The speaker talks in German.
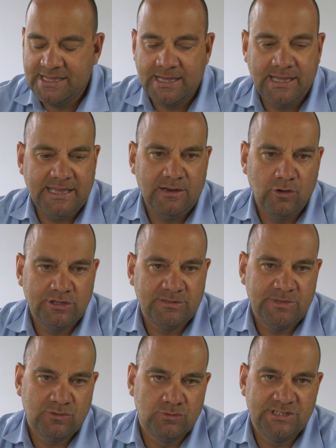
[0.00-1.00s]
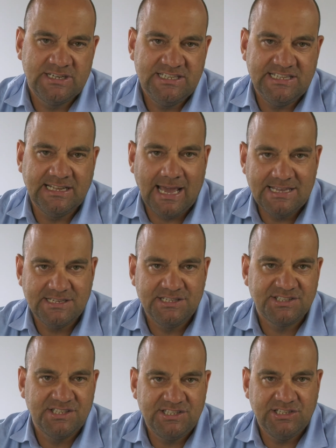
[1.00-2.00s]
der Eheleute mitunter nicht die gleiche
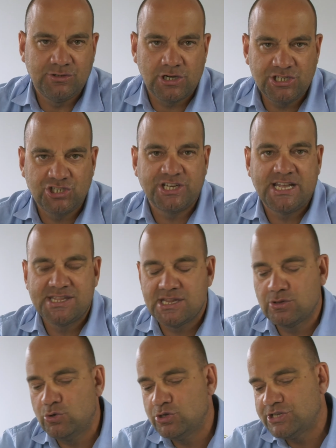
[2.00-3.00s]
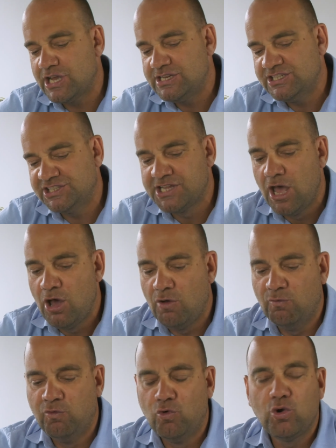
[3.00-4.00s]
ist, nicht die deutsche Staatsangehörigkeit ist,
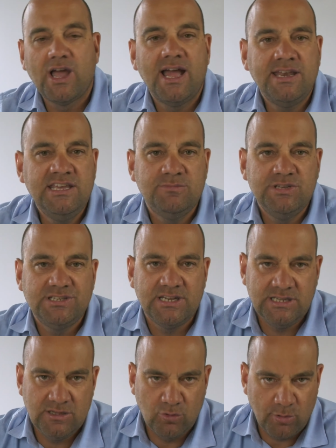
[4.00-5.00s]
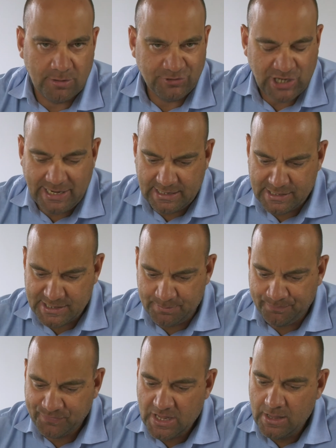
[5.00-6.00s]
wo kann ich mich denn hier überhaupt scheiden
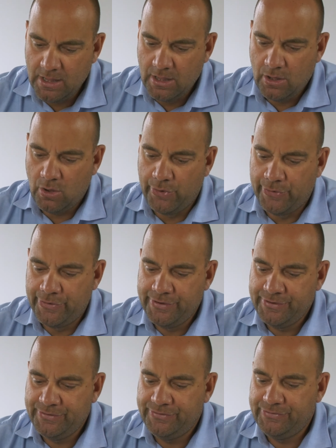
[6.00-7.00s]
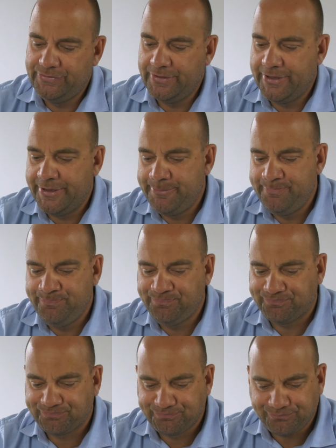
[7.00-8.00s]
lassen? Und
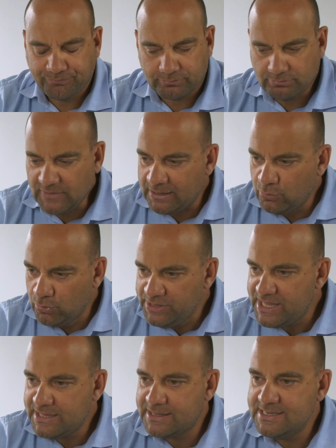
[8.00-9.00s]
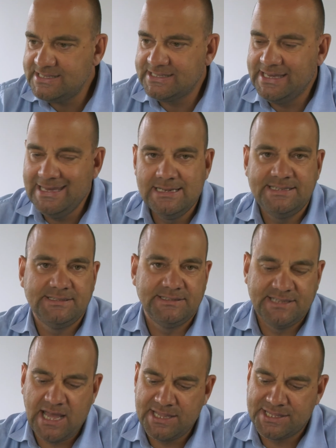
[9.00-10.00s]
ähm, grundsätzlich
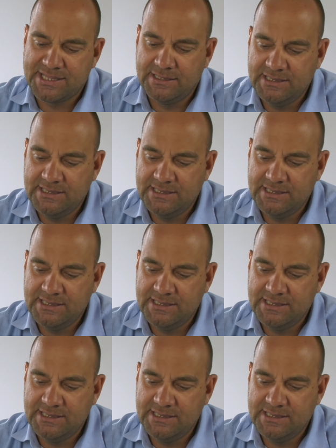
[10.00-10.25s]
gilt, dass